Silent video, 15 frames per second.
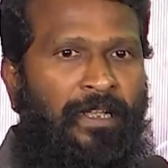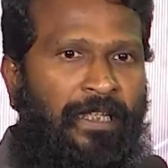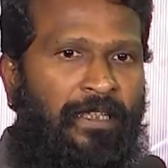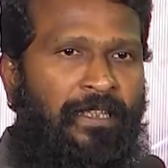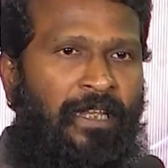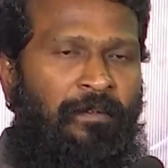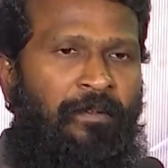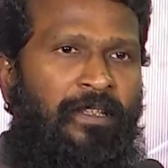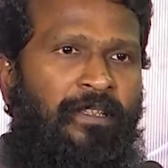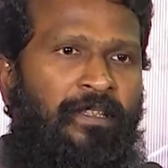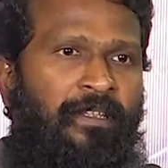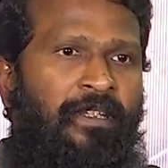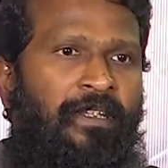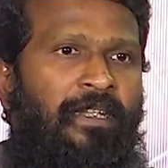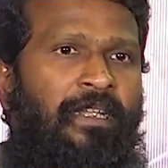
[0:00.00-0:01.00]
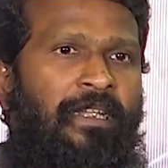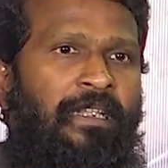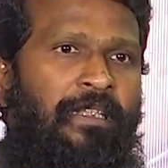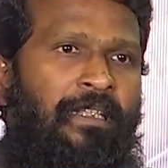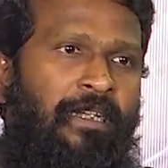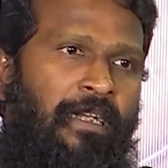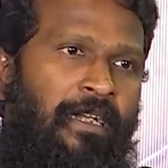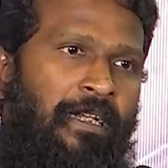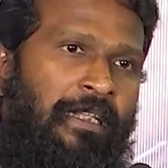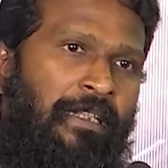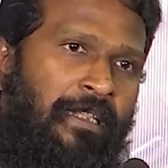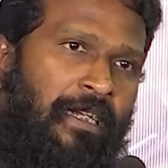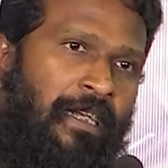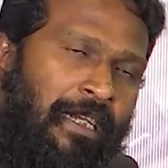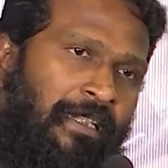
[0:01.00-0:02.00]
இதில் வந்து இந்த
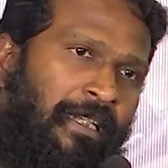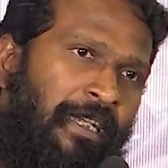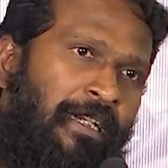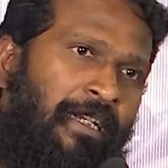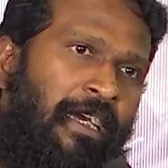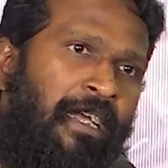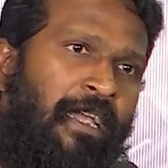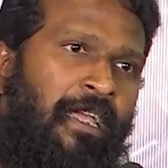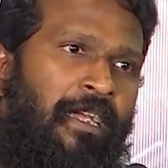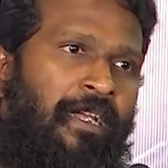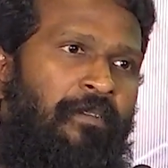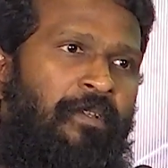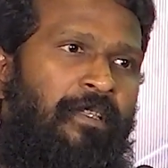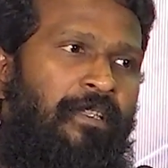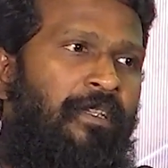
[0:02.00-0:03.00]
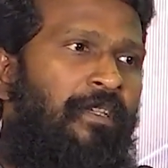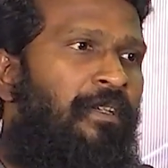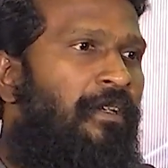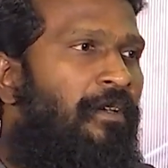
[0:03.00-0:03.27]
இந்த கதை நாயகன் வந்து